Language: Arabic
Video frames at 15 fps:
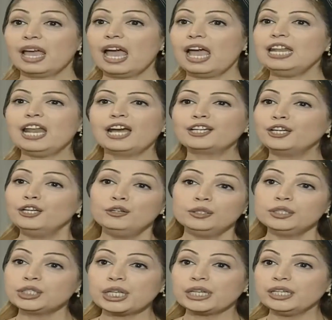هلا كلهم
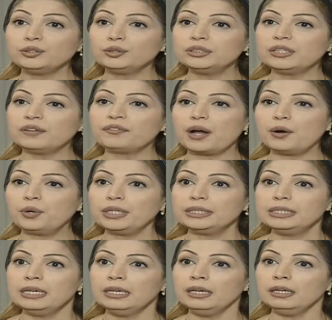اشتريتهم دفعه
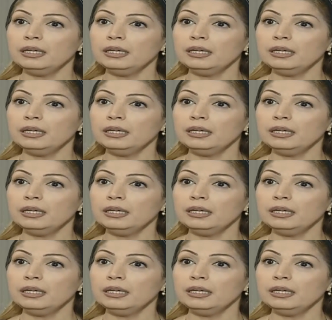واحده؟